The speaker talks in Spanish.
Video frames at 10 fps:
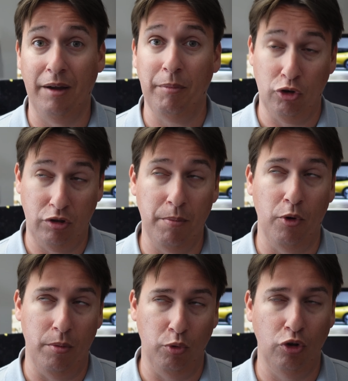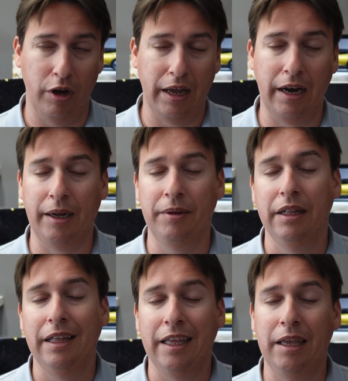menos tiempo en el punto de recarga
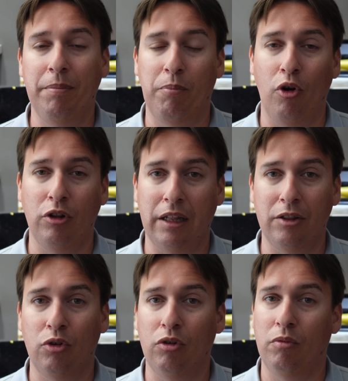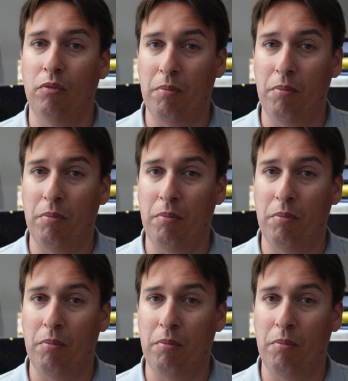y por lo tanto